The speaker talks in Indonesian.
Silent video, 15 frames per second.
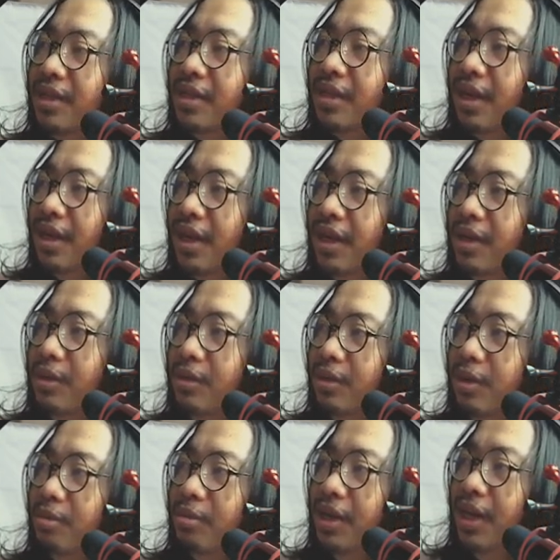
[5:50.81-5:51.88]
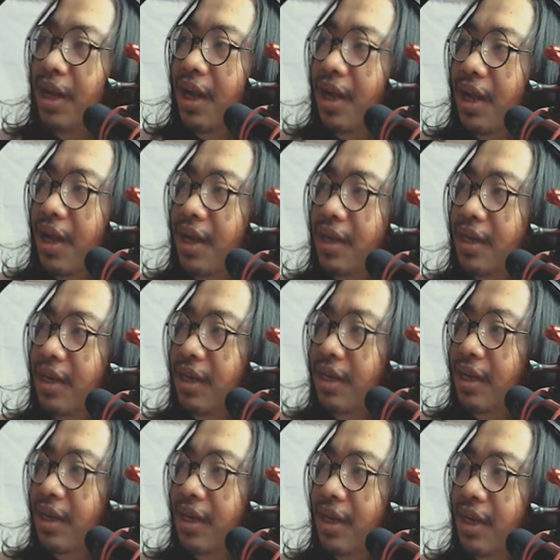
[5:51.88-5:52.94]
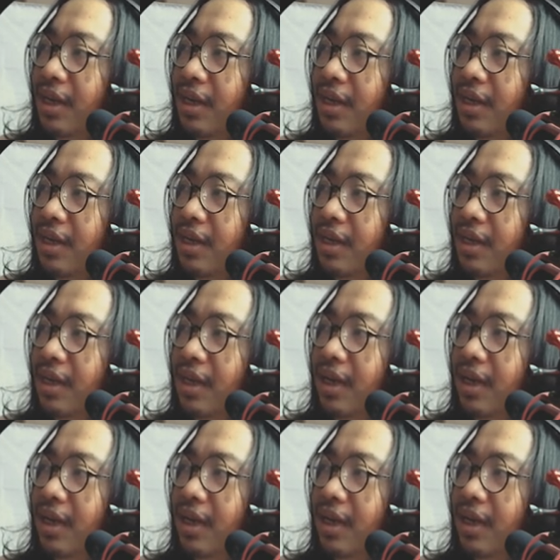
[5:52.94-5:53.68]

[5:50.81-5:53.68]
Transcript: sekarang untuk menghilangkan uh,